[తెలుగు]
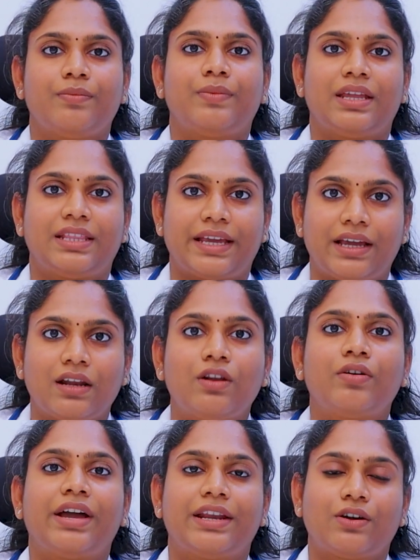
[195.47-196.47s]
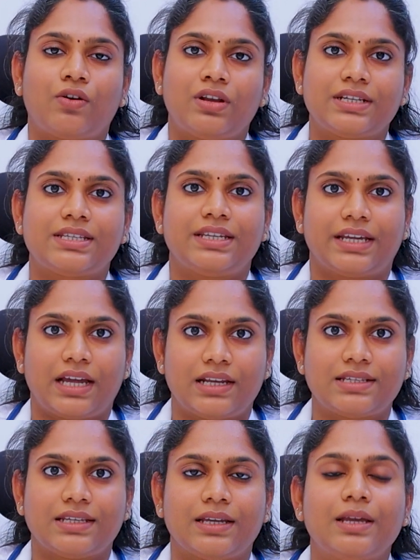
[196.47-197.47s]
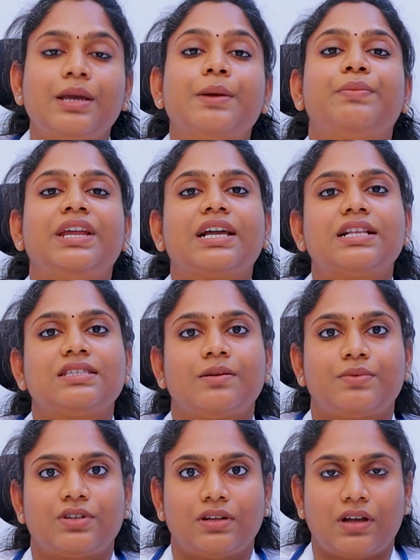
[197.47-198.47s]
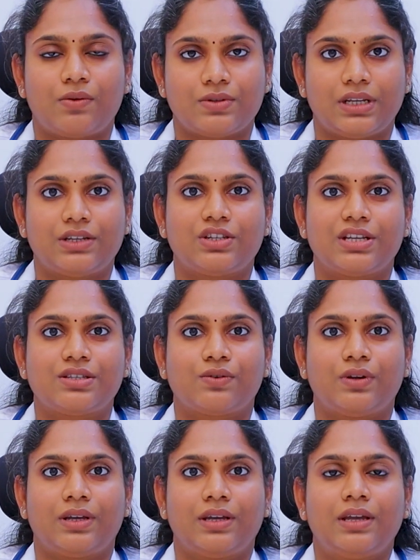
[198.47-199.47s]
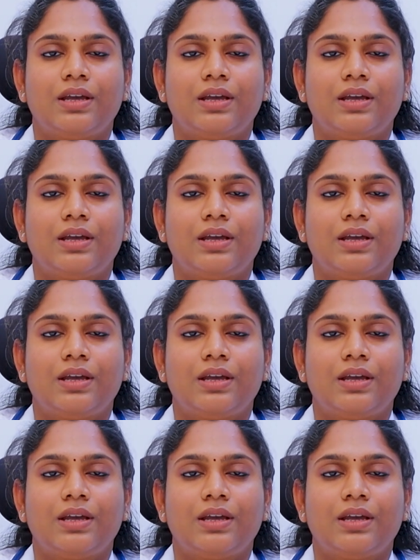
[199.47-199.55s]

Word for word: మీ దగ్గరలో గైనకాలజిస్ట్ని కలిసి ప్రీ కన్సెప్షనల్ కౌన్సిలింగ్ చేసుకుని